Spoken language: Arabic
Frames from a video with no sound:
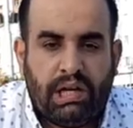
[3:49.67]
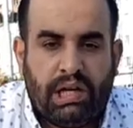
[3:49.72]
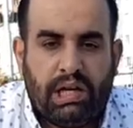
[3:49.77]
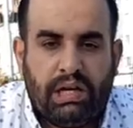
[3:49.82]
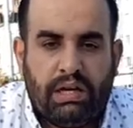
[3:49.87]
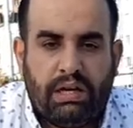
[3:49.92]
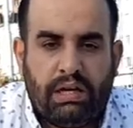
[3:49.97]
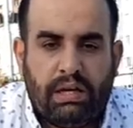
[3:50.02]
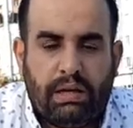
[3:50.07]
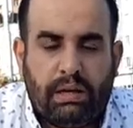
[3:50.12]

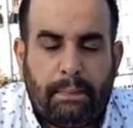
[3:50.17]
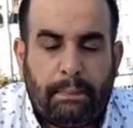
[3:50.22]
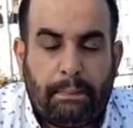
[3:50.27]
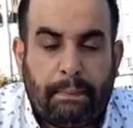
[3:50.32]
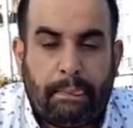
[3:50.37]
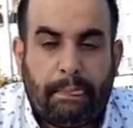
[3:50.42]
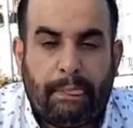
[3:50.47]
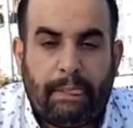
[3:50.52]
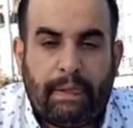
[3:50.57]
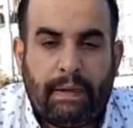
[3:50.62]
آه
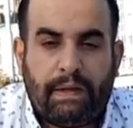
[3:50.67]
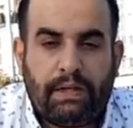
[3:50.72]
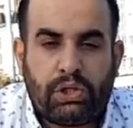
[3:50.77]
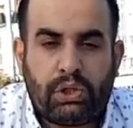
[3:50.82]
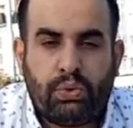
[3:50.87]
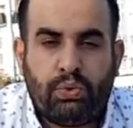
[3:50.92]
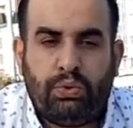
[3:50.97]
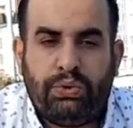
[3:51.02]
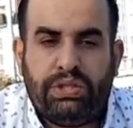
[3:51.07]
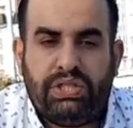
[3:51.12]

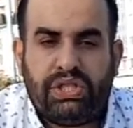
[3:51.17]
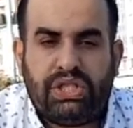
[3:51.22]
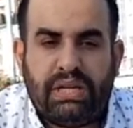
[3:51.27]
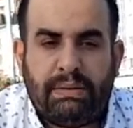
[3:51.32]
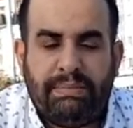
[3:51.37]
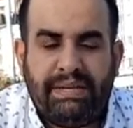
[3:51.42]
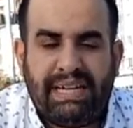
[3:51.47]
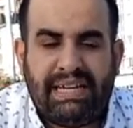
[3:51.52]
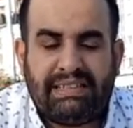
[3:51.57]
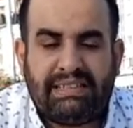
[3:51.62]
شو
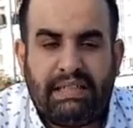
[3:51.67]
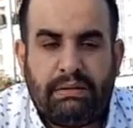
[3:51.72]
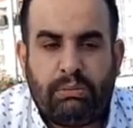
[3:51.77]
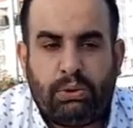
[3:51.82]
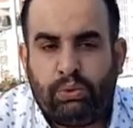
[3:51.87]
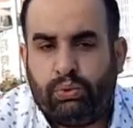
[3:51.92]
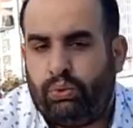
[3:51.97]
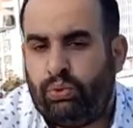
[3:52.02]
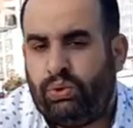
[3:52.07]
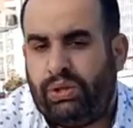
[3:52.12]
إيجابيات
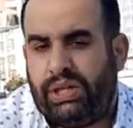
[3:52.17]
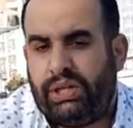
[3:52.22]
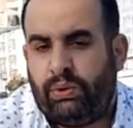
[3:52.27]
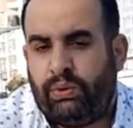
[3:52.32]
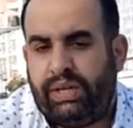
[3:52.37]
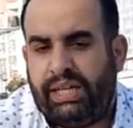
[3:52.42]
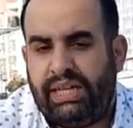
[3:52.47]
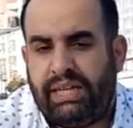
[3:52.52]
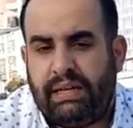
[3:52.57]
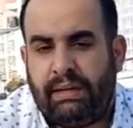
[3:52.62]
الموضوع أنه
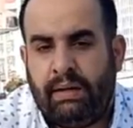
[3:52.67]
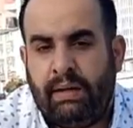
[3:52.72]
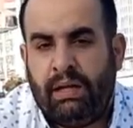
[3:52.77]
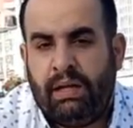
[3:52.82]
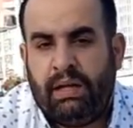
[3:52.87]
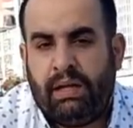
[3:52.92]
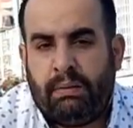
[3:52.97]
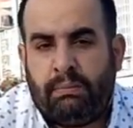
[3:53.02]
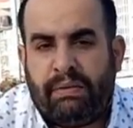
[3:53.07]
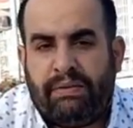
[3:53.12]
هنا
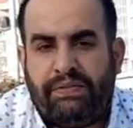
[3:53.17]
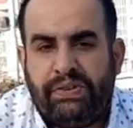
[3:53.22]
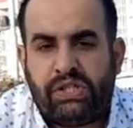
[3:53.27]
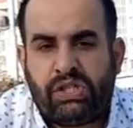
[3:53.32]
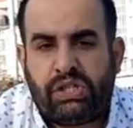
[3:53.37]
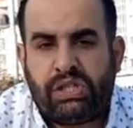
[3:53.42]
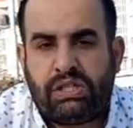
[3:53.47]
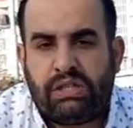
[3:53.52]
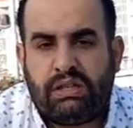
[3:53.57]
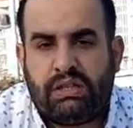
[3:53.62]
ما
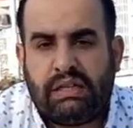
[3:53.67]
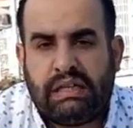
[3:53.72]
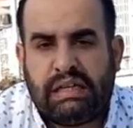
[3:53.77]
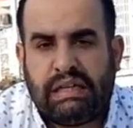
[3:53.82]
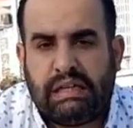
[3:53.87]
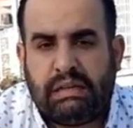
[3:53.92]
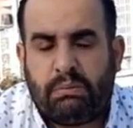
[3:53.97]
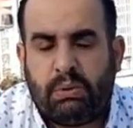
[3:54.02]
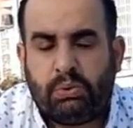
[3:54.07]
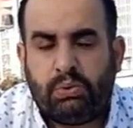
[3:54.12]
فيش
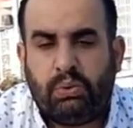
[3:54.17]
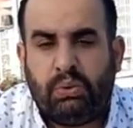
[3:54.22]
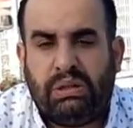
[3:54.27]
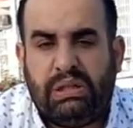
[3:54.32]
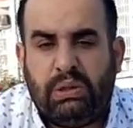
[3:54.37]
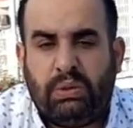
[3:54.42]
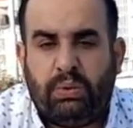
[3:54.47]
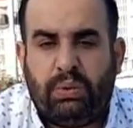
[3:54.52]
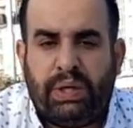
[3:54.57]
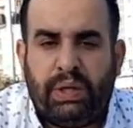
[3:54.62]
آه موضوع
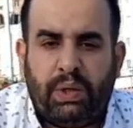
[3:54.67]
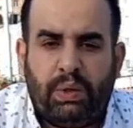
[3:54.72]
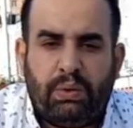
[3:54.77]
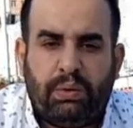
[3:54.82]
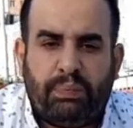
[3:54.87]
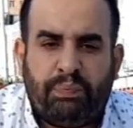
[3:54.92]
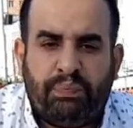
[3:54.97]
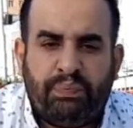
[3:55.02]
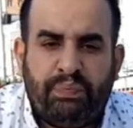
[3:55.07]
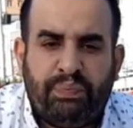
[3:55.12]
اللي هو
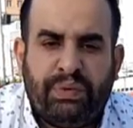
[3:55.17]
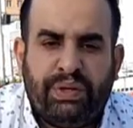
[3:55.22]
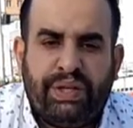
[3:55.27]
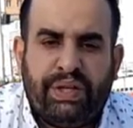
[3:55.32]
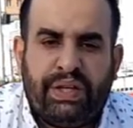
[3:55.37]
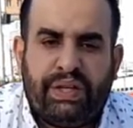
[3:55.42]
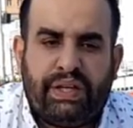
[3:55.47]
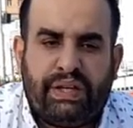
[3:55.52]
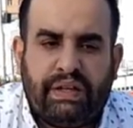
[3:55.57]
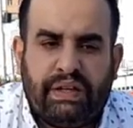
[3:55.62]
أنه
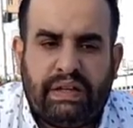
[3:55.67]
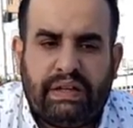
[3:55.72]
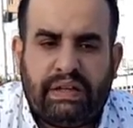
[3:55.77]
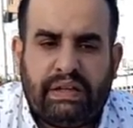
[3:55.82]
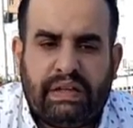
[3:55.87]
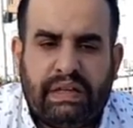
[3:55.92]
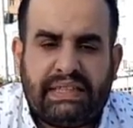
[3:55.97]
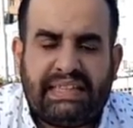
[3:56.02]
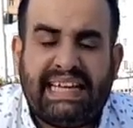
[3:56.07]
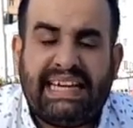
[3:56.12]

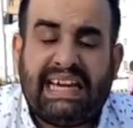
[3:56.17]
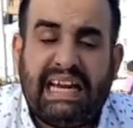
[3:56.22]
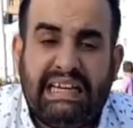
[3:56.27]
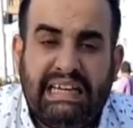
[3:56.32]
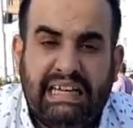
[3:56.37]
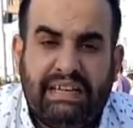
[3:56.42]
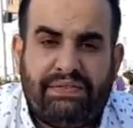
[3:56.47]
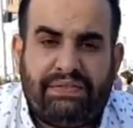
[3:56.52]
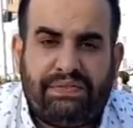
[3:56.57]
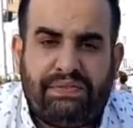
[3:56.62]
آه
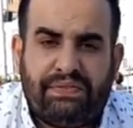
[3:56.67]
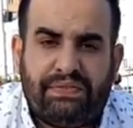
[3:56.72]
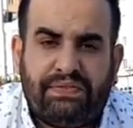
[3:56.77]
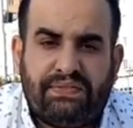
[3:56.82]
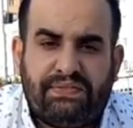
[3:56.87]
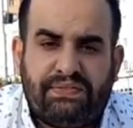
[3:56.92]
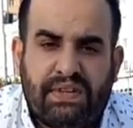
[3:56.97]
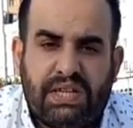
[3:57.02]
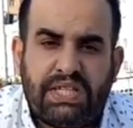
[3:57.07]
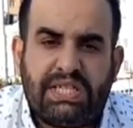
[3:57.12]
تكاليف
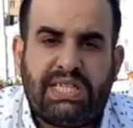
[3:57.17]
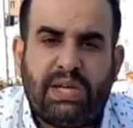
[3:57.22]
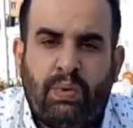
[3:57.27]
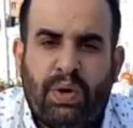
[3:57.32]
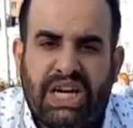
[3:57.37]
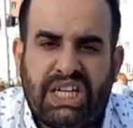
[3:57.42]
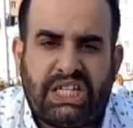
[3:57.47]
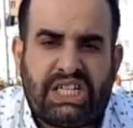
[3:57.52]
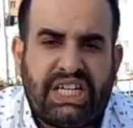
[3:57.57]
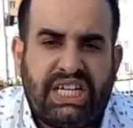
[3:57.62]

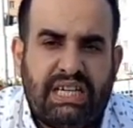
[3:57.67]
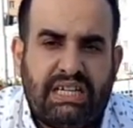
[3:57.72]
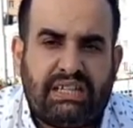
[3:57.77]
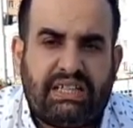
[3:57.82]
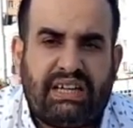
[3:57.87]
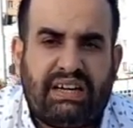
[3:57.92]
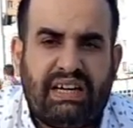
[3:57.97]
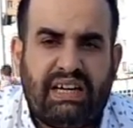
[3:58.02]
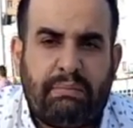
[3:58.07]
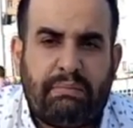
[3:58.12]
الزواج هنا
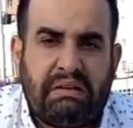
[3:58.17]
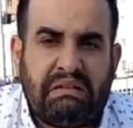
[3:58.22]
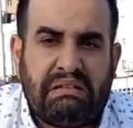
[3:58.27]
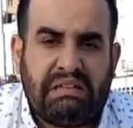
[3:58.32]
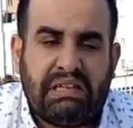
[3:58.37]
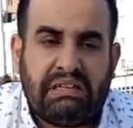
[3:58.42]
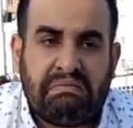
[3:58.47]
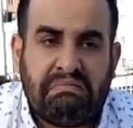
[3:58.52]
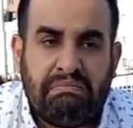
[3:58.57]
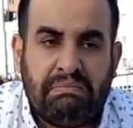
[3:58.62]

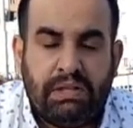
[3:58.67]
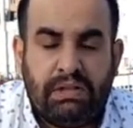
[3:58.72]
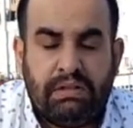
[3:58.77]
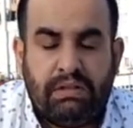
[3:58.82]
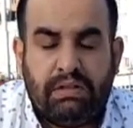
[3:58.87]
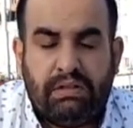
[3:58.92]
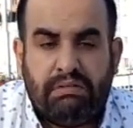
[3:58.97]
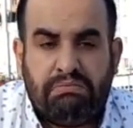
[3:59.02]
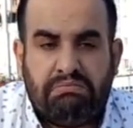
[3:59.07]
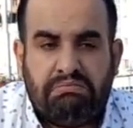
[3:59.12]
تقريبا
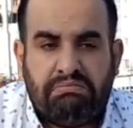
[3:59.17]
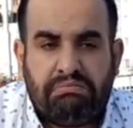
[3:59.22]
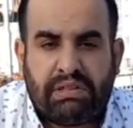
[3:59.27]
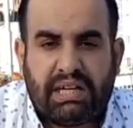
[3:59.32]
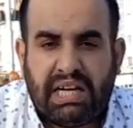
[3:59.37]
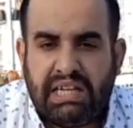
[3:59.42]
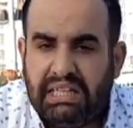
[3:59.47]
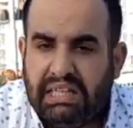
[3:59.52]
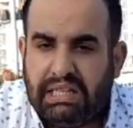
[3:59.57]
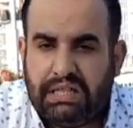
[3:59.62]

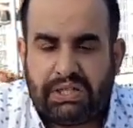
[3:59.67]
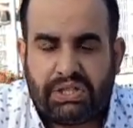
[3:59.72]
قليل